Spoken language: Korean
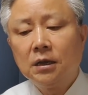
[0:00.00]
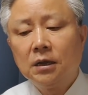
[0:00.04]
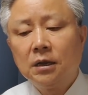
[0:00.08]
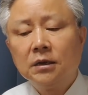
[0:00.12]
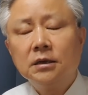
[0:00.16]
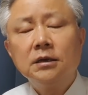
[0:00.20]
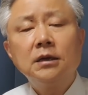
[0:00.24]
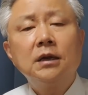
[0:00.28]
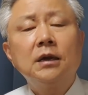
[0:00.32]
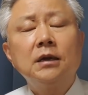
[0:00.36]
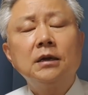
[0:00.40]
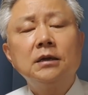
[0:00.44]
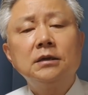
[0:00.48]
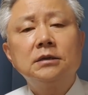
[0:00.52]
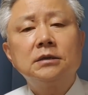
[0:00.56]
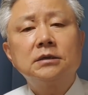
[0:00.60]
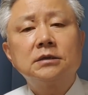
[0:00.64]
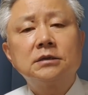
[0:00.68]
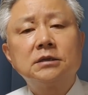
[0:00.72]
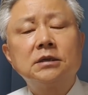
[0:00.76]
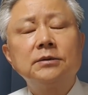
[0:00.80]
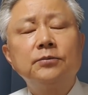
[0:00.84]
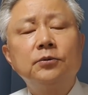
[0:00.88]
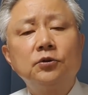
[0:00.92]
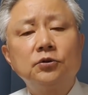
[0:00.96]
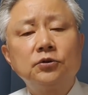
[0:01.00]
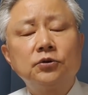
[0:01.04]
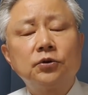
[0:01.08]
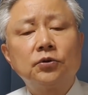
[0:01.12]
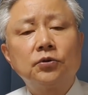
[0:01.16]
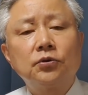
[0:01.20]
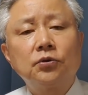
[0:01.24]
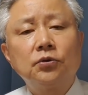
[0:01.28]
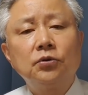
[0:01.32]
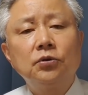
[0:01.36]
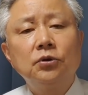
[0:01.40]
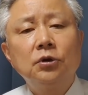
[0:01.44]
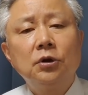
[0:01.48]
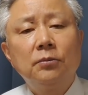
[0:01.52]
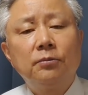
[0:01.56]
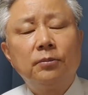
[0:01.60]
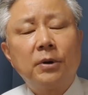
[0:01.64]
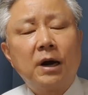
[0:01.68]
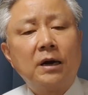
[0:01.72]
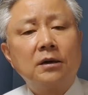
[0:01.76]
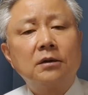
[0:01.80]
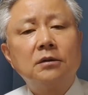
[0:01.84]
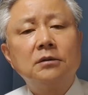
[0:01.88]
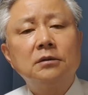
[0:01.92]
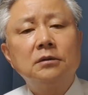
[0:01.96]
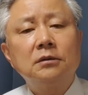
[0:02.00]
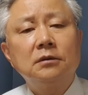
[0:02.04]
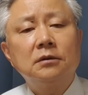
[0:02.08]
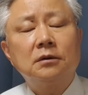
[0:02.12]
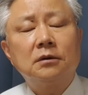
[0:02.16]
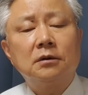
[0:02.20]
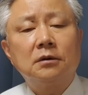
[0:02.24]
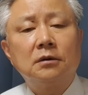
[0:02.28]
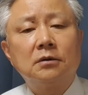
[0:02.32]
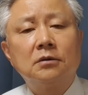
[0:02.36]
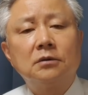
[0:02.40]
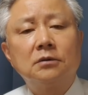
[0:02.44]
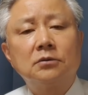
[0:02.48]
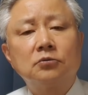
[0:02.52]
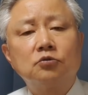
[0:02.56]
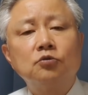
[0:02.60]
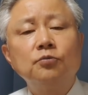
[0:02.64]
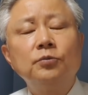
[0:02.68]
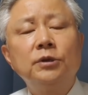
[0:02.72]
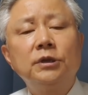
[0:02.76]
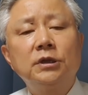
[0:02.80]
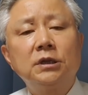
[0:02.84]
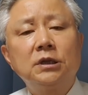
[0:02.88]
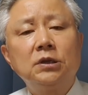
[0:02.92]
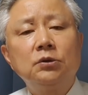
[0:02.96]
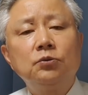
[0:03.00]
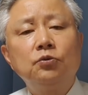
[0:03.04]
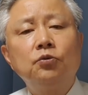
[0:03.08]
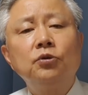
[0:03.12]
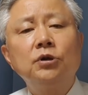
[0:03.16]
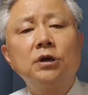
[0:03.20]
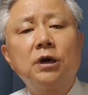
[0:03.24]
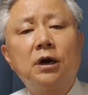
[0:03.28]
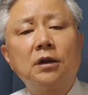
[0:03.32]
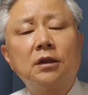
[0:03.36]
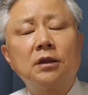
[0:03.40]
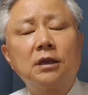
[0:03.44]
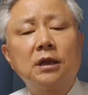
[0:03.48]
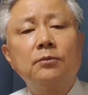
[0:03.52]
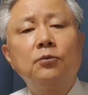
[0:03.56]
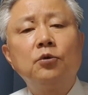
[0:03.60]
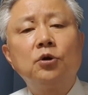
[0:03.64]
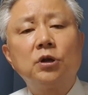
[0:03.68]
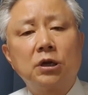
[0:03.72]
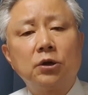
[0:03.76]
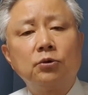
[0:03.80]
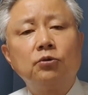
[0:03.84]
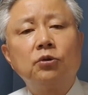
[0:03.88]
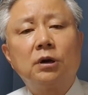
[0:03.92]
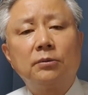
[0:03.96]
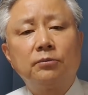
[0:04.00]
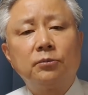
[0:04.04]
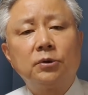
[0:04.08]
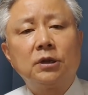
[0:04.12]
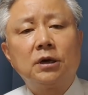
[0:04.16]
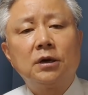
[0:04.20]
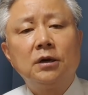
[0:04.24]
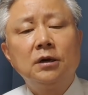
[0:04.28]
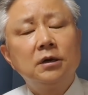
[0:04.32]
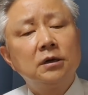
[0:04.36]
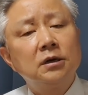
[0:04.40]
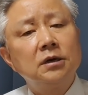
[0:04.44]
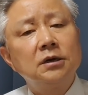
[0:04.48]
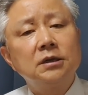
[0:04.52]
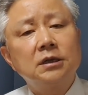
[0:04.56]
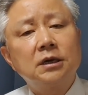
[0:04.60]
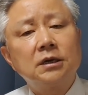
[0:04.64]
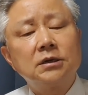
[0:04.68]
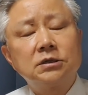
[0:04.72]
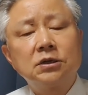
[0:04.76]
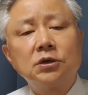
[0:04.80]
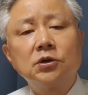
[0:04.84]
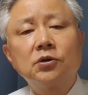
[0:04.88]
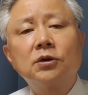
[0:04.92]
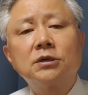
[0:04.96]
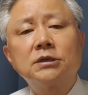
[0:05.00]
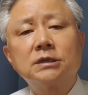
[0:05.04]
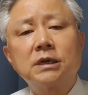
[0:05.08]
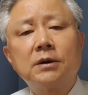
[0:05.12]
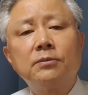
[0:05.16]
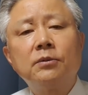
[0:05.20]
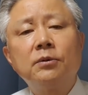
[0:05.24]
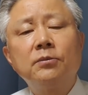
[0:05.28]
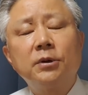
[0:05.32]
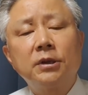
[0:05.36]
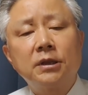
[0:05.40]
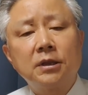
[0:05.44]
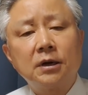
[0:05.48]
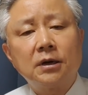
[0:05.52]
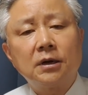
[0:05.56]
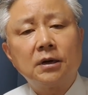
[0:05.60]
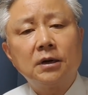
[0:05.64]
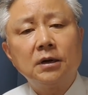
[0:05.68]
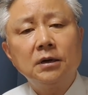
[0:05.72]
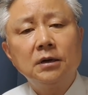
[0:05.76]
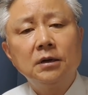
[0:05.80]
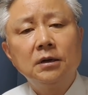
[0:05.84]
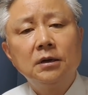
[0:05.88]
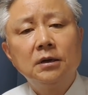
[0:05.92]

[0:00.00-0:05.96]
이게 이제 기본적으로 많은 어, 국민들이 우려하는 대목이기도 합니다. 거기다가 정과 사범에다가